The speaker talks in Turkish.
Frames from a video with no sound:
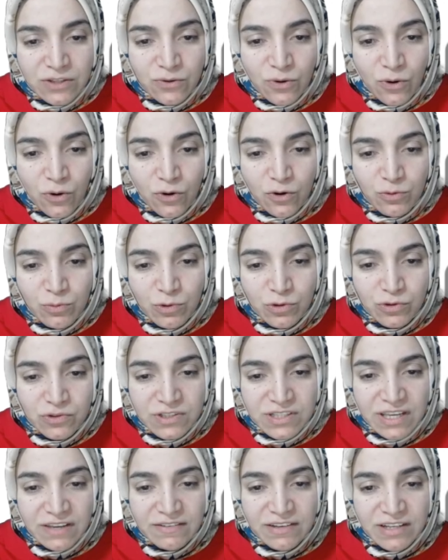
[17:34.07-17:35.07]
hormonu
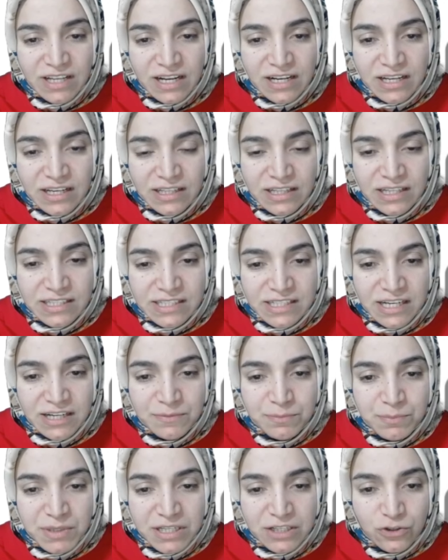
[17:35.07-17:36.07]
sevgili
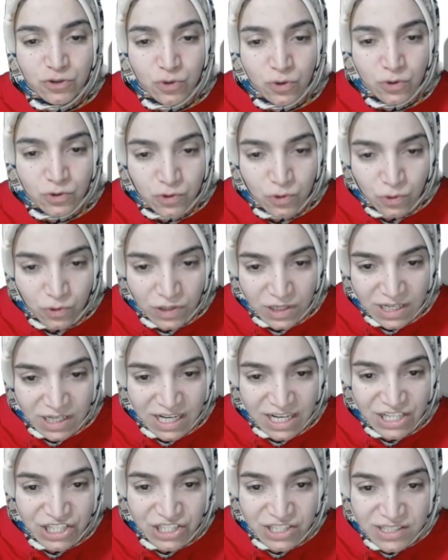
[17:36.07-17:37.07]
arkadaşlar. Birçok soruda
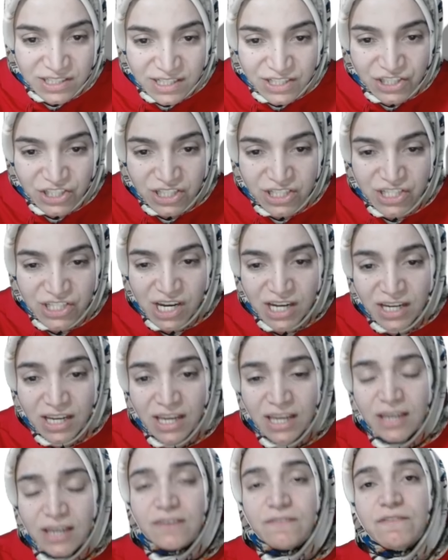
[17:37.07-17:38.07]
karşınıza çıkacak
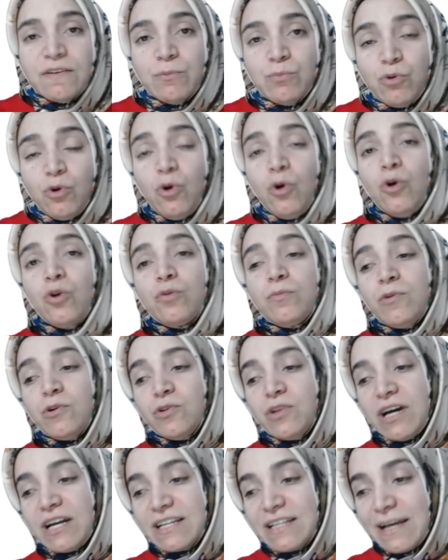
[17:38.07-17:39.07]
ve bu
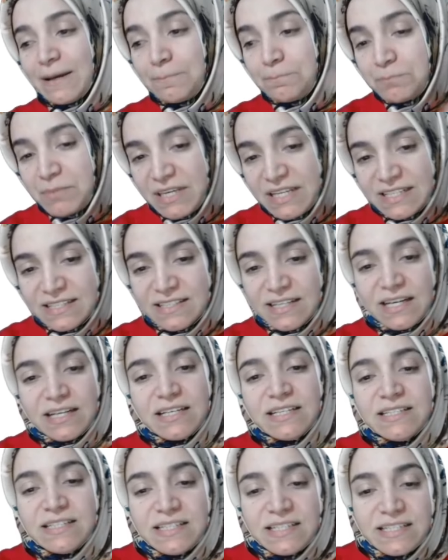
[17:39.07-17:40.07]
hormonlardan bir
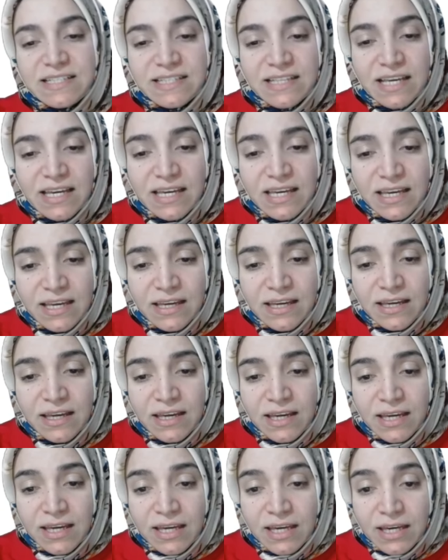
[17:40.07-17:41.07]
tanesi ise
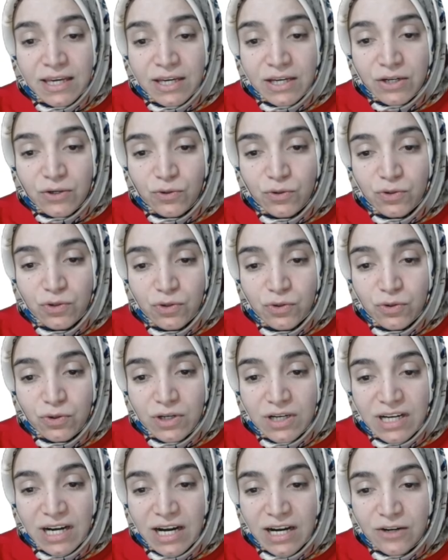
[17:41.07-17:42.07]

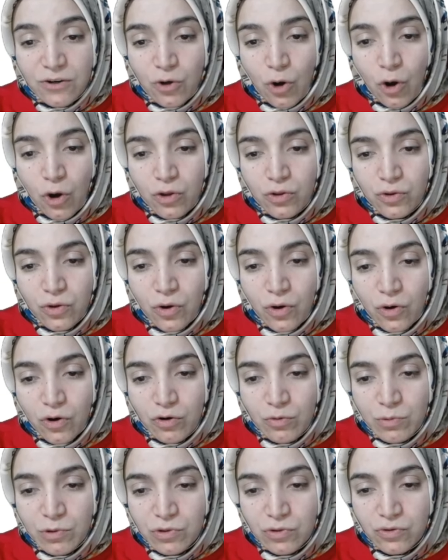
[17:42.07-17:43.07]
glukagon
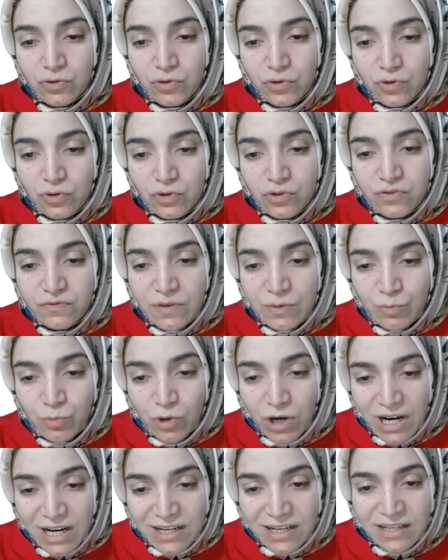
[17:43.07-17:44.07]
hormonu diyoruz ve
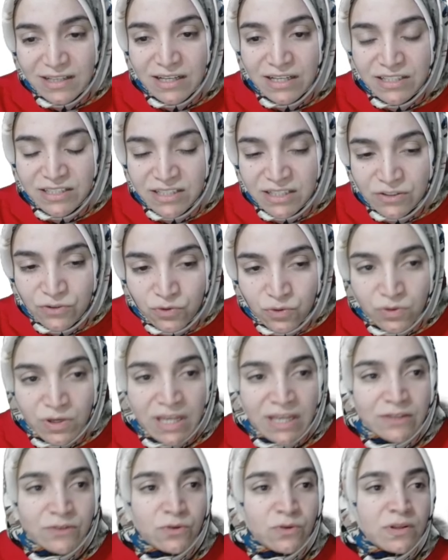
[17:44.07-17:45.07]
bu arkadaş da
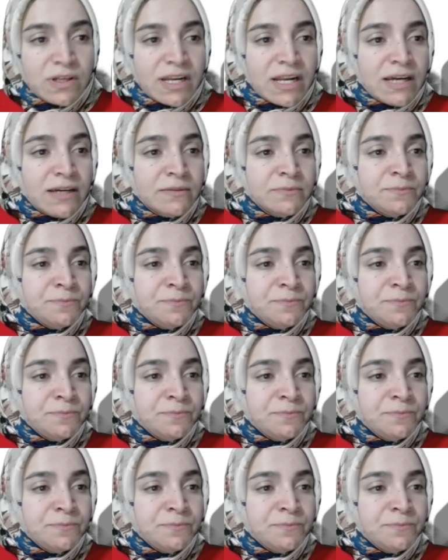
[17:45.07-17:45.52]
sürekli olarak